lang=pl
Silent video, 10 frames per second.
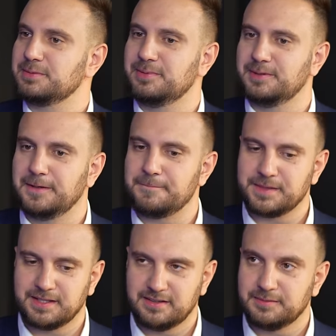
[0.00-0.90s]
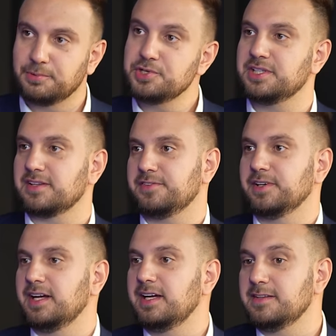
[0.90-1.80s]
żeby pójść na
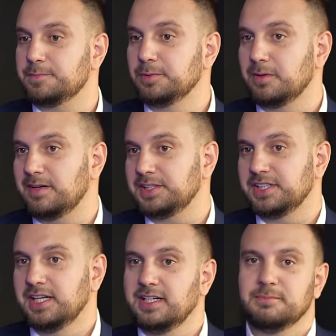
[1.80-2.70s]
swoje i spróbować,